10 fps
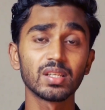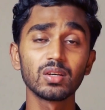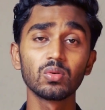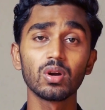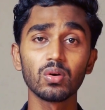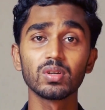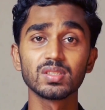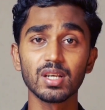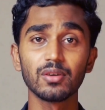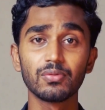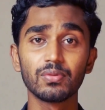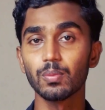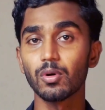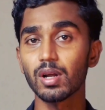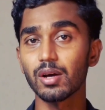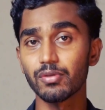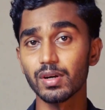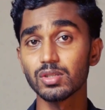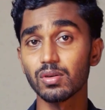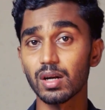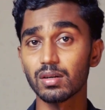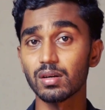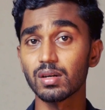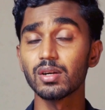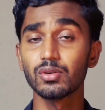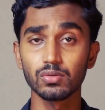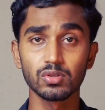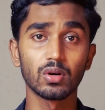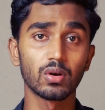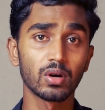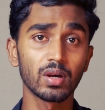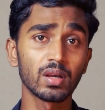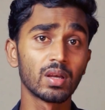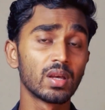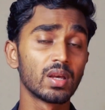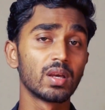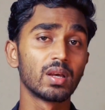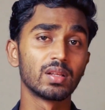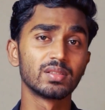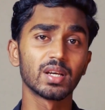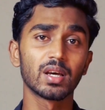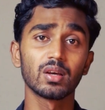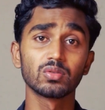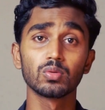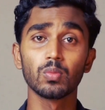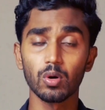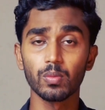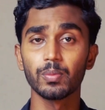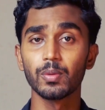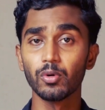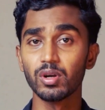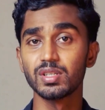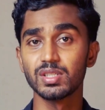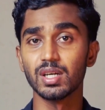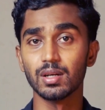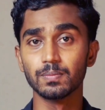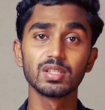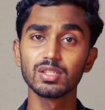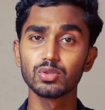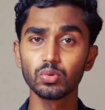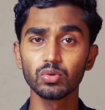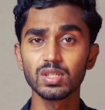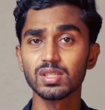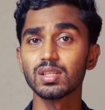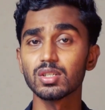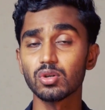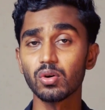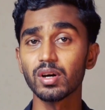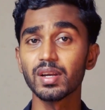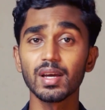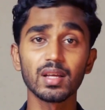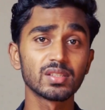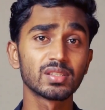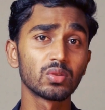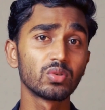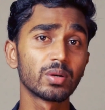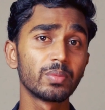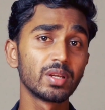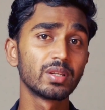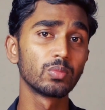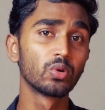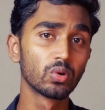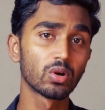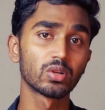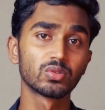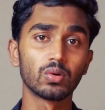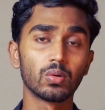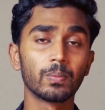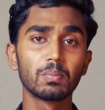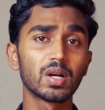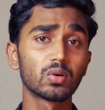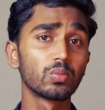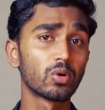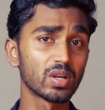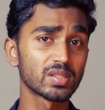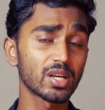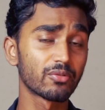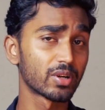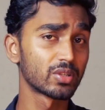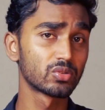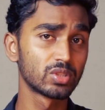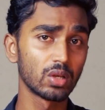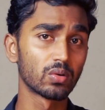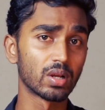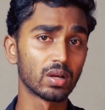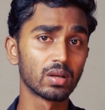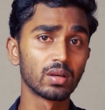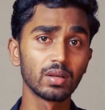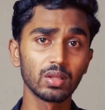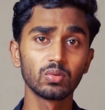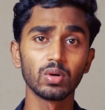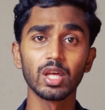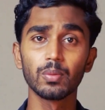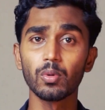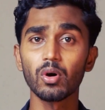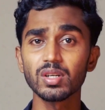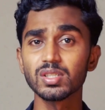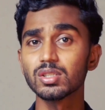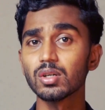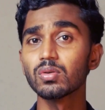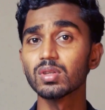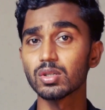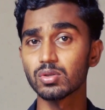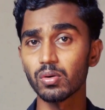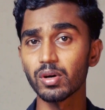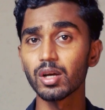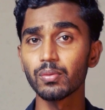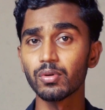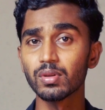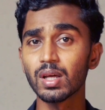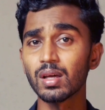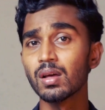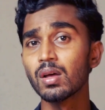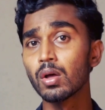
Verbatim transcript: সাথে নিয়ে ঘোরার কোনো স্টাফ এরপরে আফরানিশো ক্যারেক্টারটা ইন্ট্রোডিউস করানো হয় যেখানে একজন বড় মাপের পলিটিশিয়ান সিরিজের শুরুতে সে তার সহকারীকে আদেশ দেয় দুইটা ভিকটিম খুন করার জন্য বাট ওই ভয়েসটা আফরানিশো ছিল না কিন্তু এরপরে সে যখন তার সহকারীকে ফোন দেয়